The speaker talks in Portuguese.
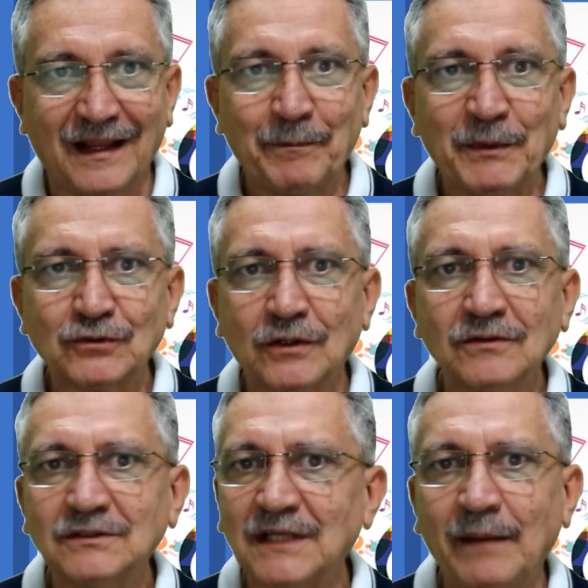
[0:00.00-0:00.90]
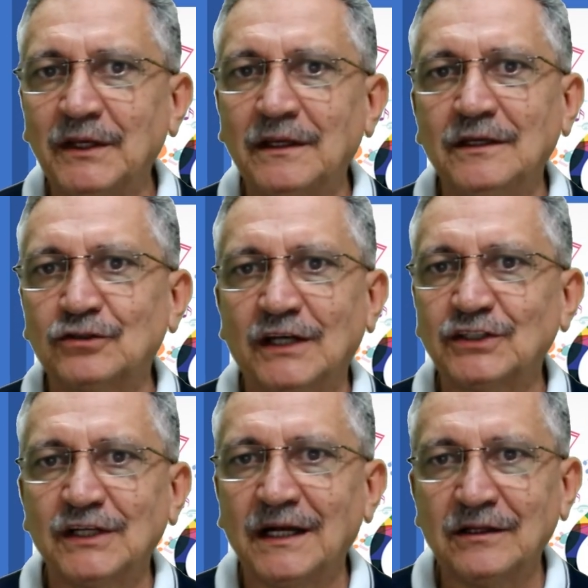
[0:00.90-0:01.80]
A pessoa não sabe que isso é a
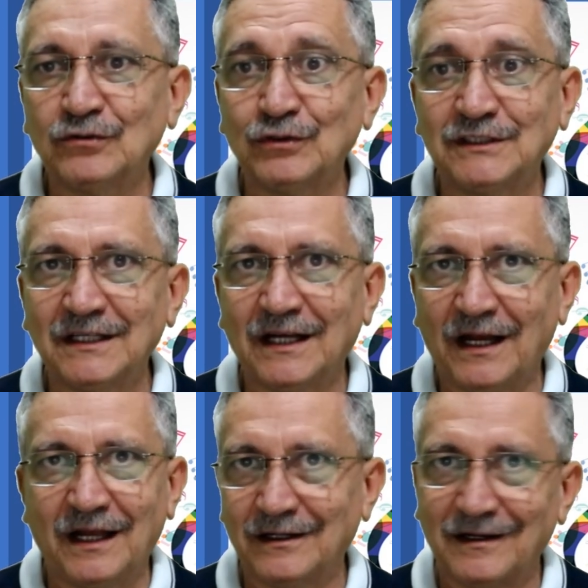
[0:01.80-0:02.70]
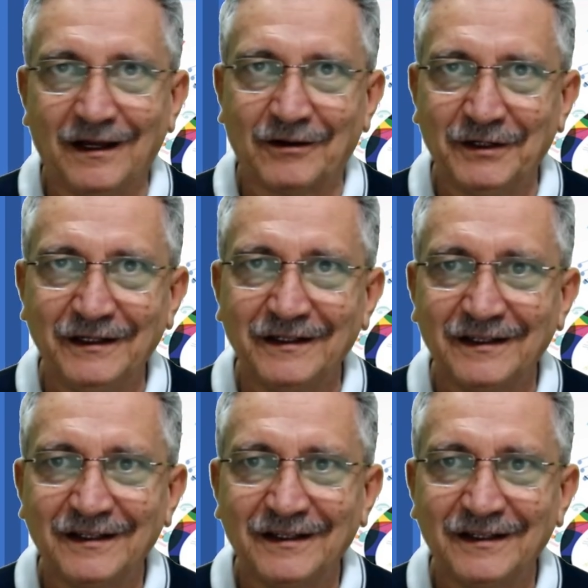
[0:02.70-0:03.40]
chegada do desencarne, é claro, né?